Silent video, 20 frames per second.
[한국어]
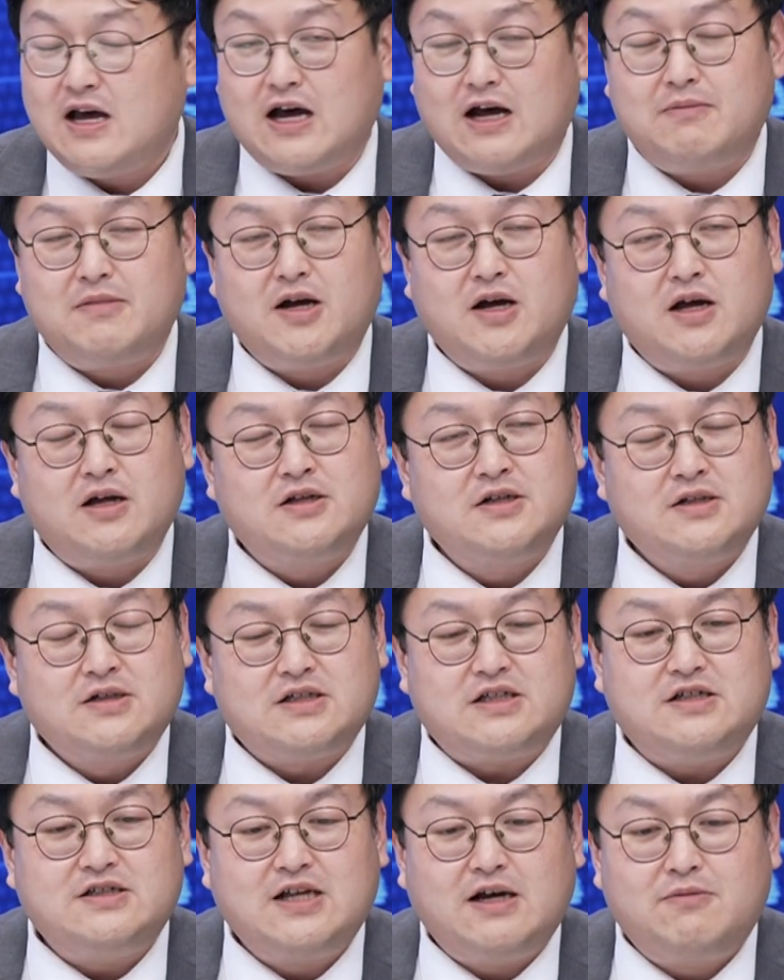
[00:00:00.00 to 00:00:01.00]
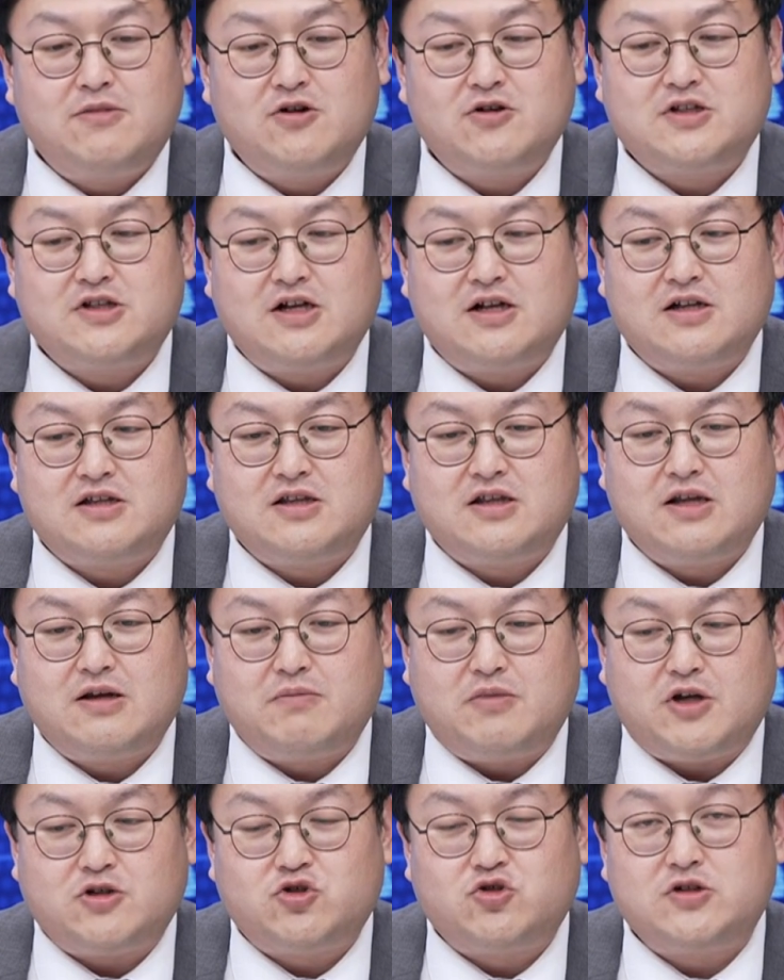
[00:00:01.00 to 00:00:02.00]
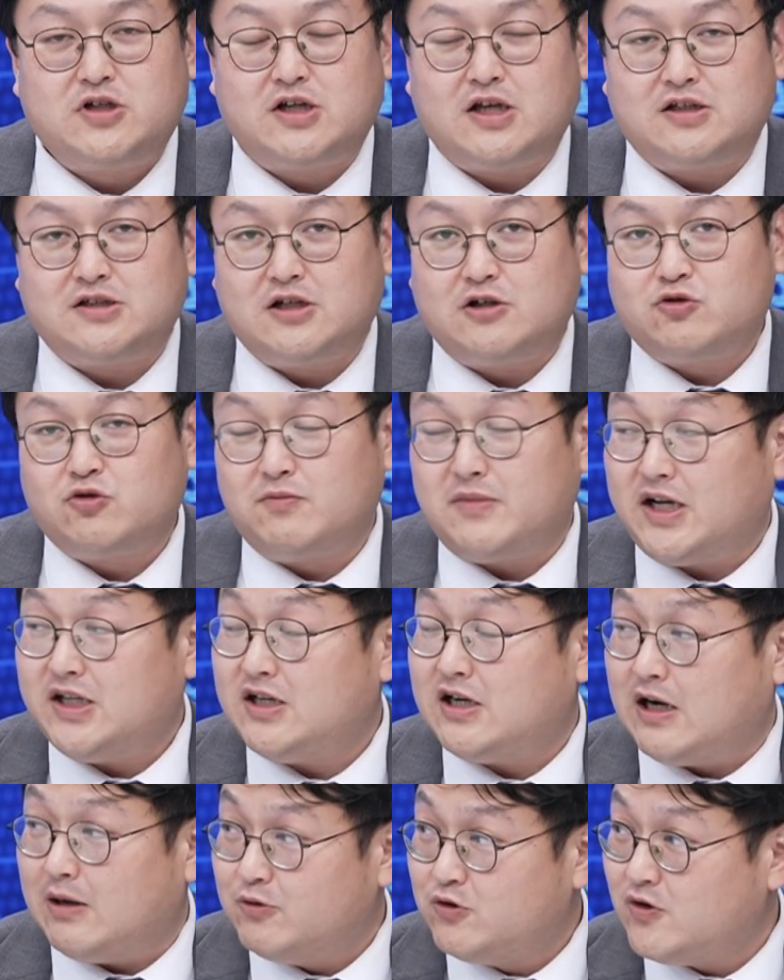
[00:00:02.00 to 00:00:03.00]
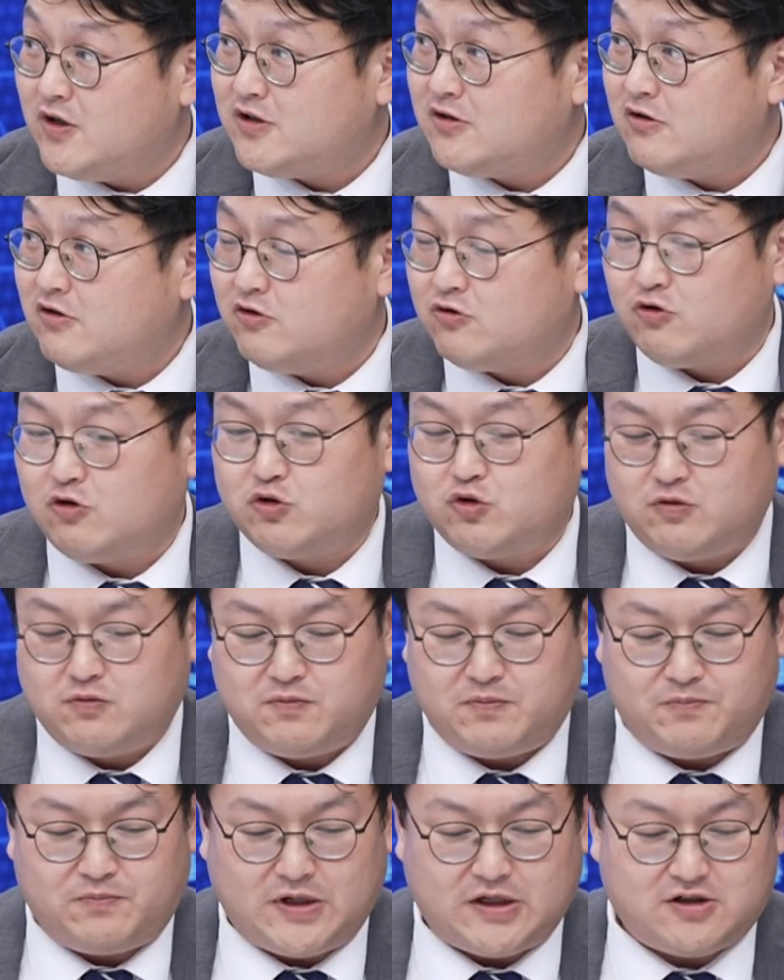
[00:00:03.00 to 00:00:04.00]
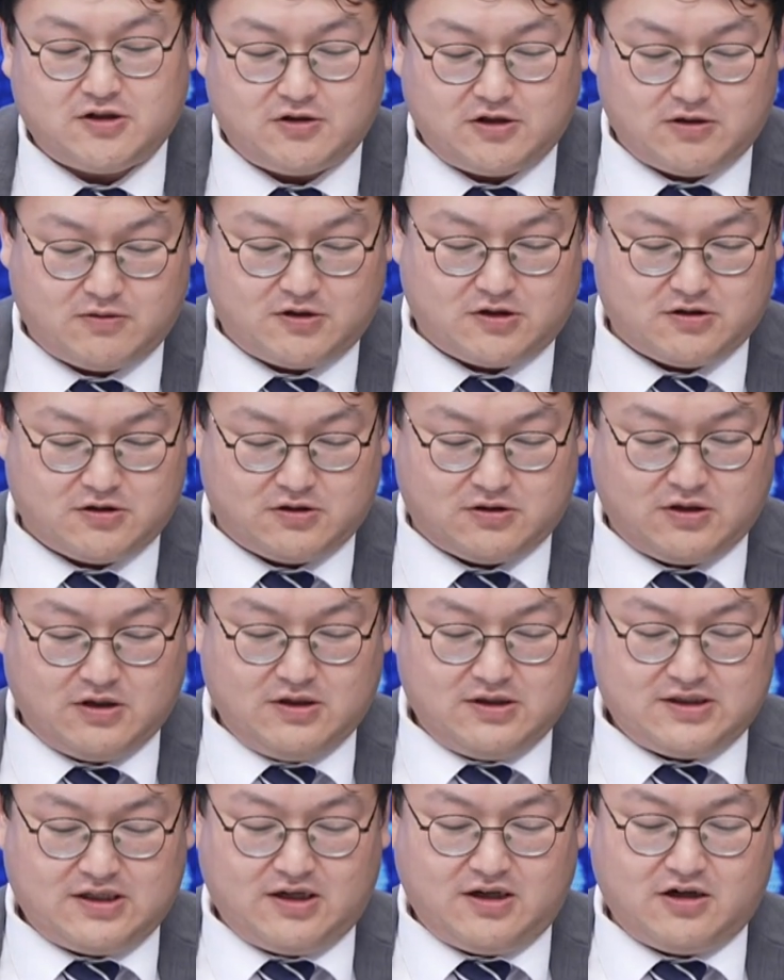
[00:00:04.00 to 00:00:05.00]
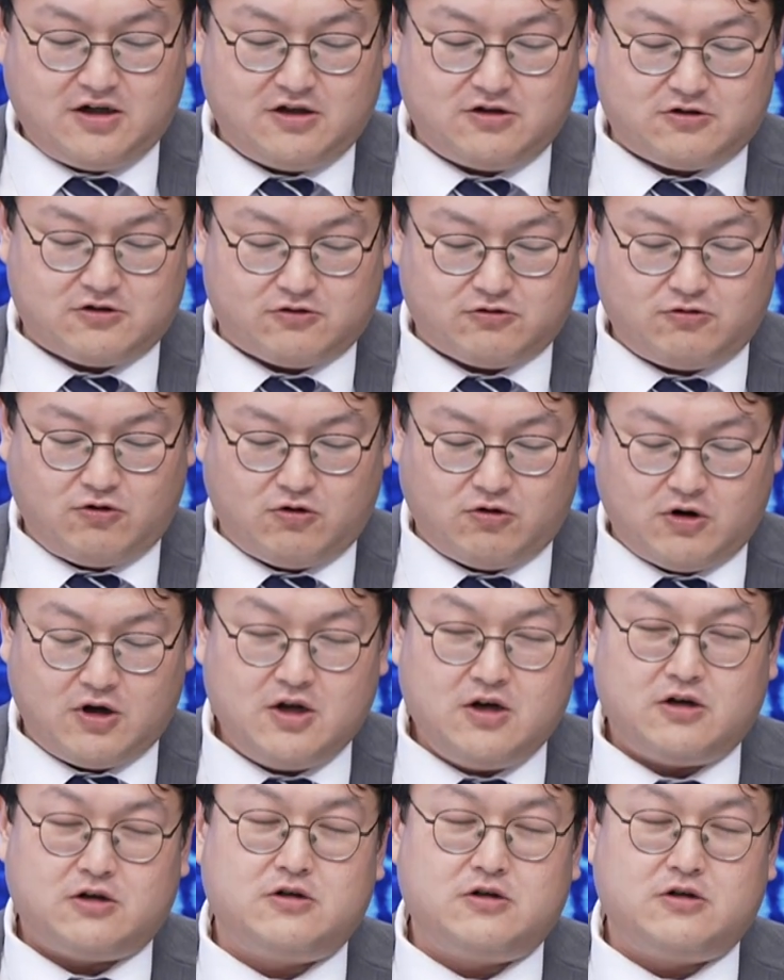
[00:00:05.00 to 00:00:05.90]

아마 이, 삼월 달 때 매출이 굉장히 좀 많이 감소했을 것으로 좀 발전 그 생각이 들고 네.